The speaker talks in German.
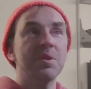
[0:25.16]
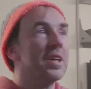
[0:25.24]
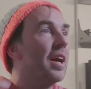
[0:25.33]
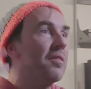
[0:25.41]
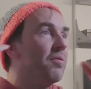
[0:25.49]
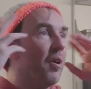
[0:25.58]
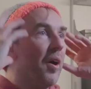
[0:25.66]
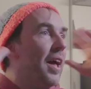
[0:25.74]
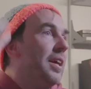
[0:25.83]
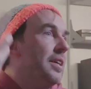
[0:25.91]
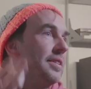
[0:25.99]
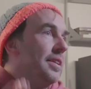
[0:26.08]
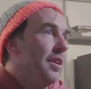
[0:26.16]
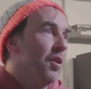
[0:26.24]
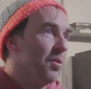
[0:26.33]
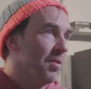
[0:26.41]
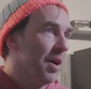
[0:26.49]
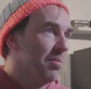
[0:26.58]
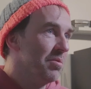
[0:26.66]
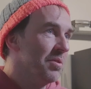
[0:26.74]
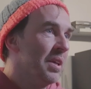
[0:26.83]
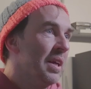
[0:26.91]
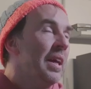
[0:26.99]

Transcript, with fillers: wo ich ein VR-Headset aufhabe.